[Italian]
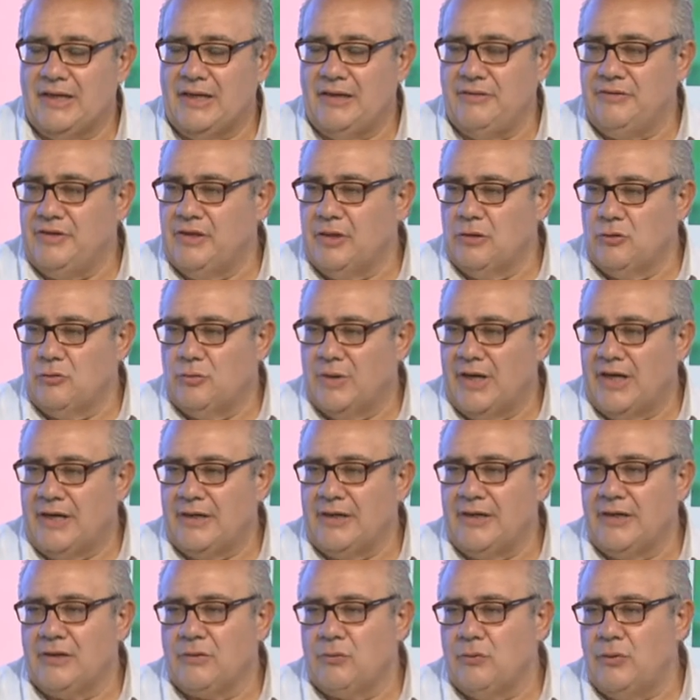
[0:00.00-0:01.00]
le vite
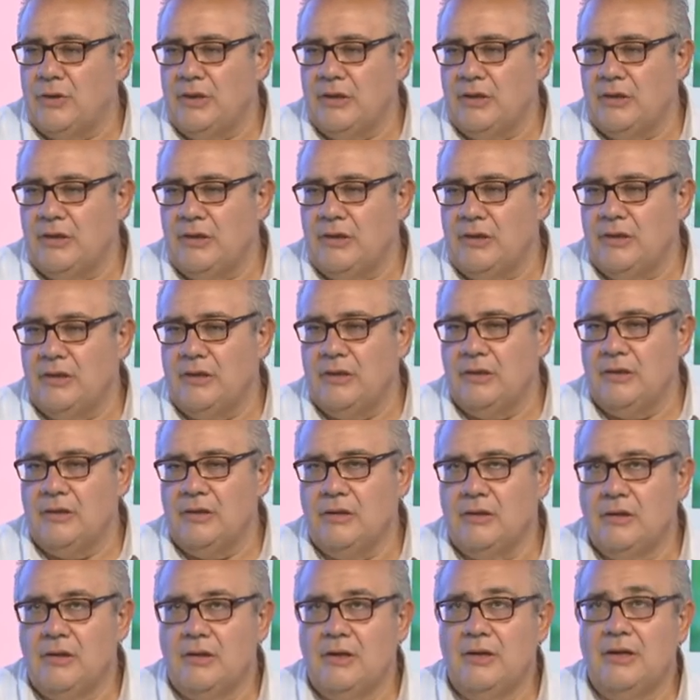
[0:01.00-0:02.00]
umane e quindi